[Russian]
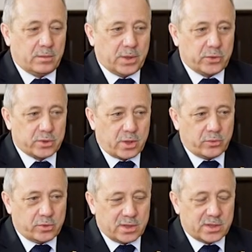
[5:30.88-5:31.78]
получит
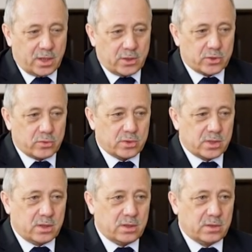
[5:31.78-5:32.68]
какую-то историческую
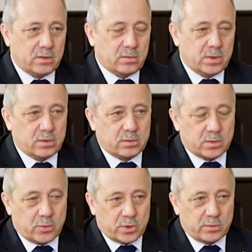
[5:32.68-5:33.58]
ценность, мы
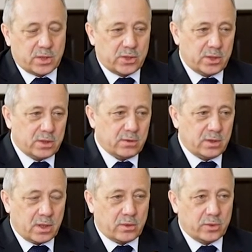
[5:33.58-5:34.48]
сможем рассчитывать
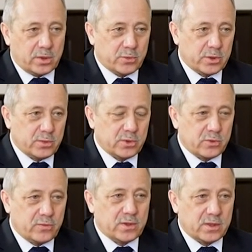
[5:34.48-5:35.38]
на какое-то, может быть,
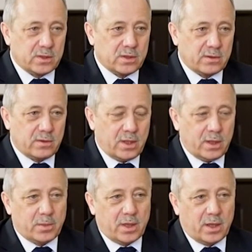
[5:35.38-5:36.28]
софинансирование.
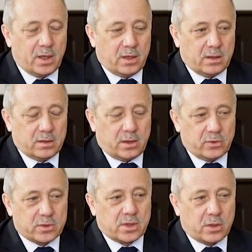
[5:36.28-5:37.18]
Либо
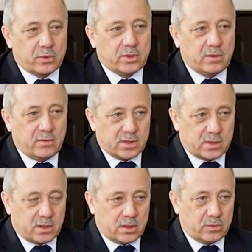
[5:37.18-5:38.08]
найдется какой-то
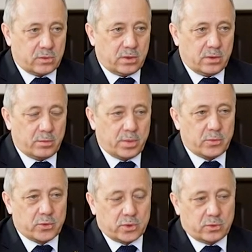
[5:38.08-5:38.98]
инвестор, который
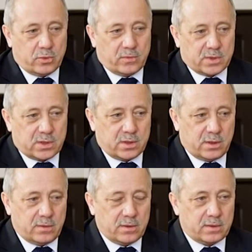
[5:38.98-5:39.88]
поможет дом
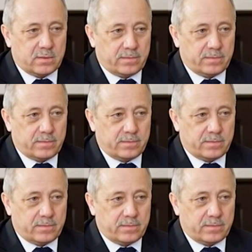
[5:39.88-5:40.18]
восстановить.